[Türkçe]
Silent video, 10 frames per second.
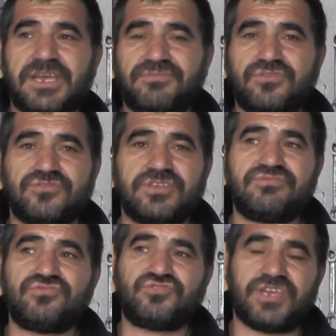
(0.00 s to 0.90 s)
5'e yaptırıyorsa
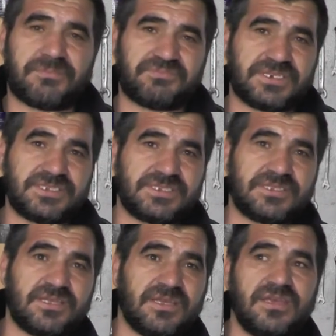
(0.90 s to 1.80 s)
biz 3'e yaptırırız.
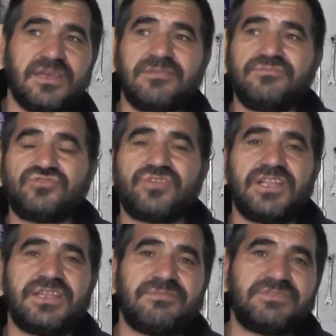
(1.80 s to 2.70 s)
Evet.
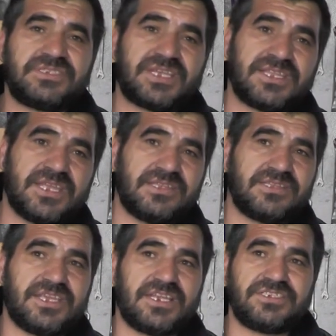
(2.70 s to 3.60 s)
Müşteriler de bizi zaten
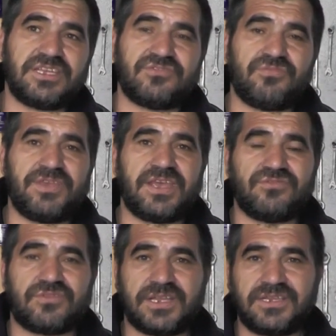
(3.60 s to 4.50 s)
tercih ediyor,
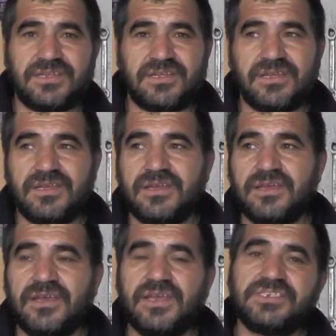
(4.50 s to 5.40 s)
beğeniyorlar.
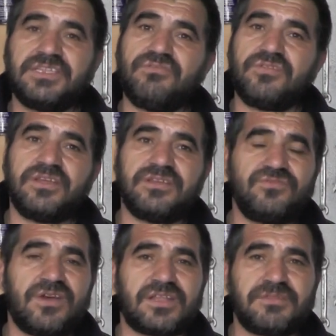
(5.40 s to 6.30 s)
İşte böyle
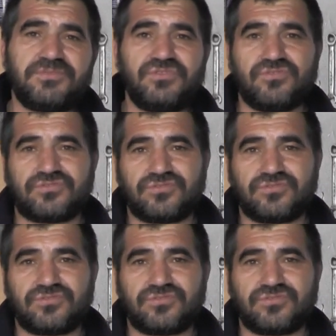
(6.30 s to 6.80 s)
yuvarlanıp gidiyor.